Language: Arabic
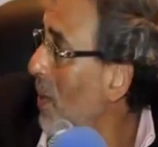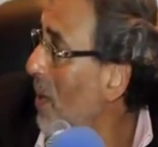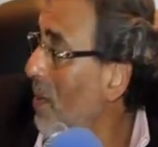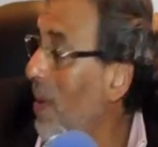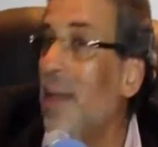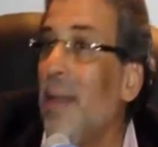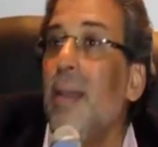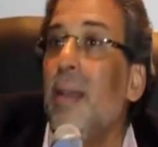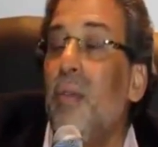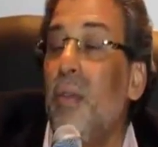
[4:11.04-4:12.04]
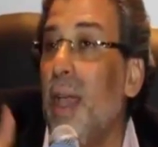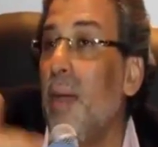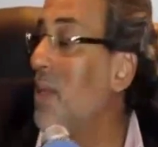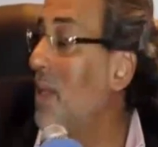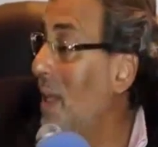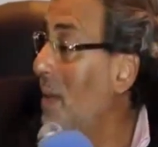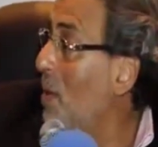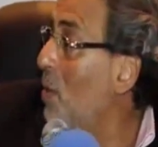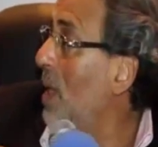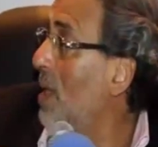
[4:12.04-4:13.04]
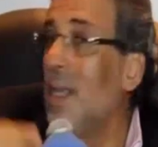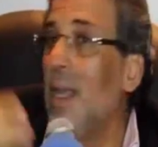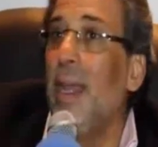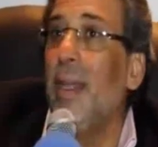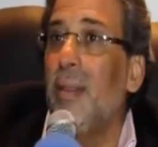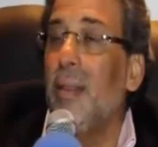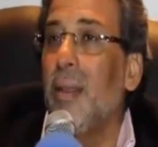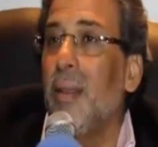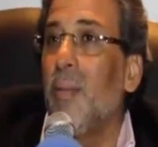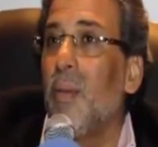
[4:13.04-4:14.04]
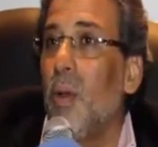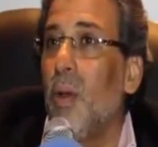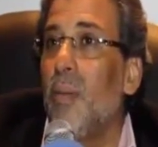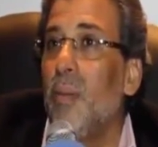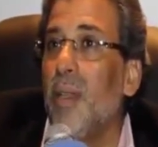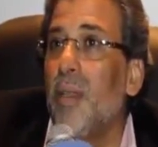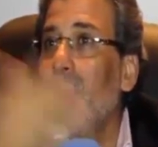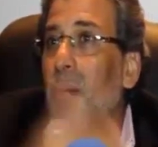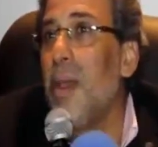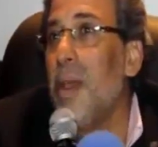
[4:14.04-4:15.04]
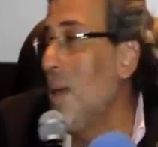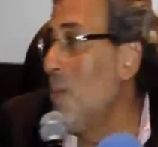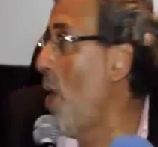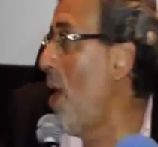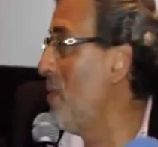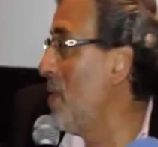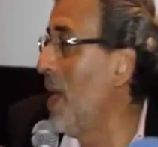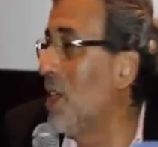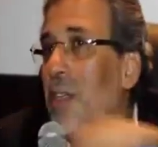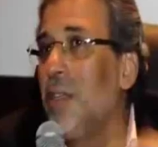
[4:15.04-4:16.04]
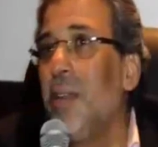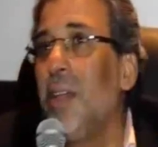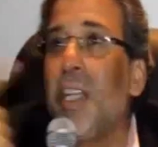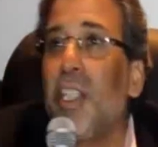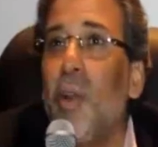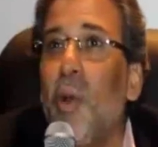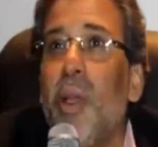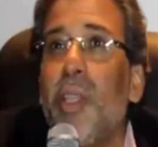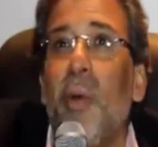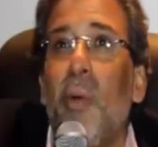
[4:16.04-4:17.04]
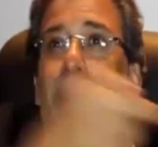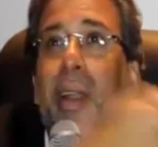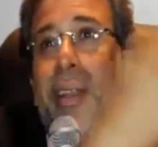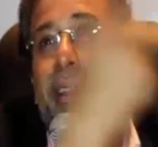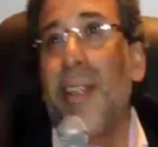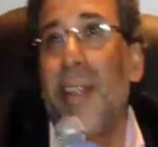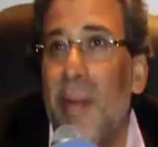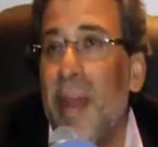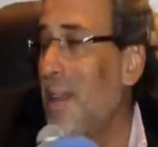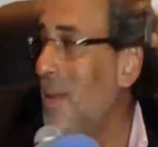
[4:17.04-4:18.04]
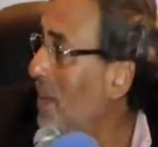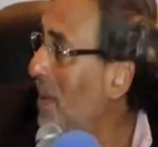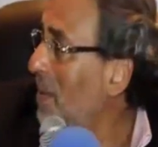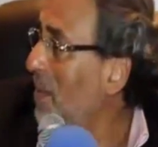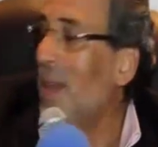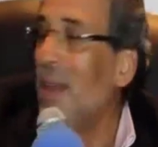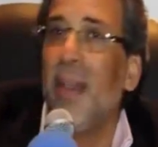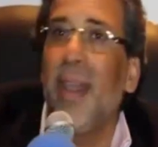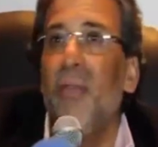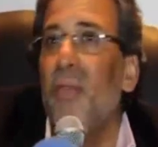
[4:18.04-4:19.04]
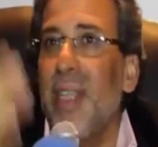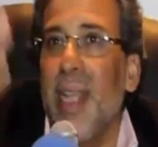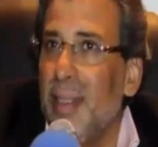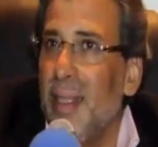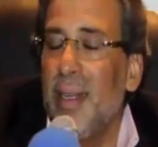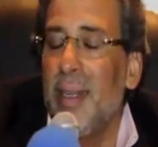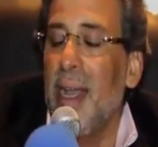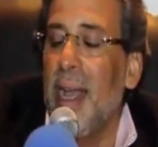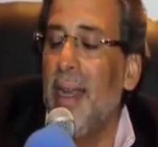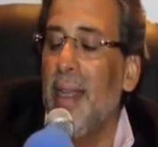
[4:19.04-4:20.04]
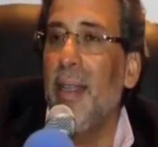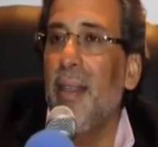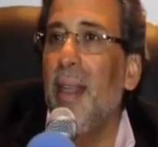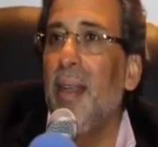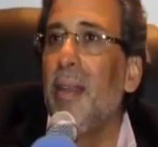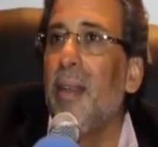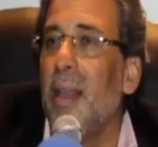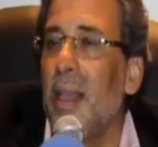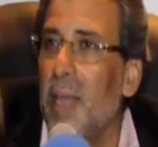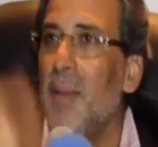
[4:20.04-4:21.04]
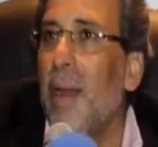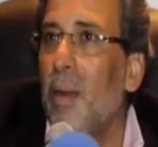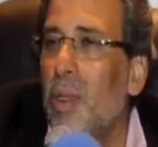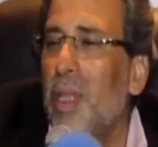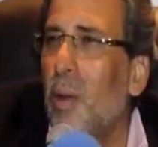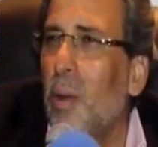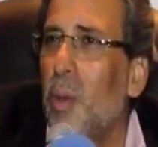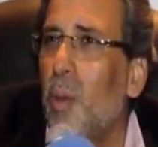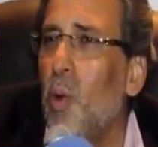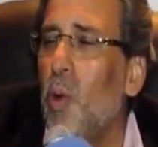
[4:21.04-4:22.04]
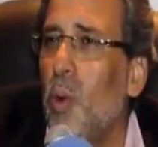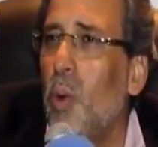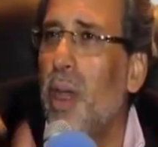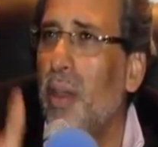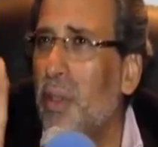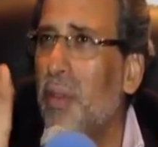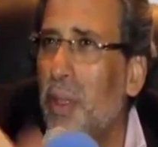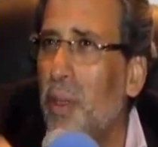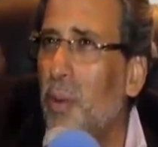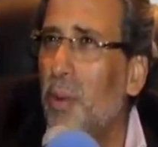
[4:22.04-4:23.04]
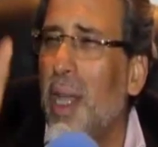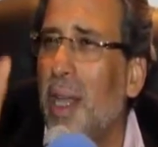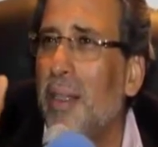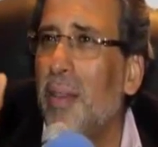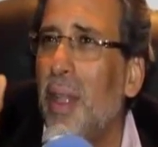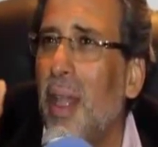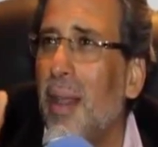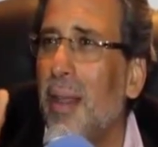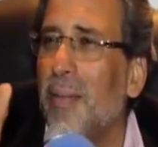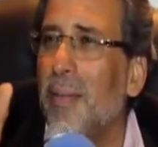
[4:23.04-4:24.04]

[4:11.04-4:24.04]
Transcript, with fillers: واخد بالك فكان بتتعمل له تسهيلات يقول لك بيقطع الميه عن محافظه عشان عشان هو يصور لقطه المركب فكان في تقدير عالي جدا ايه بقى اللي كنت انا كنت بقوله وقفت فيه ودخلت في ده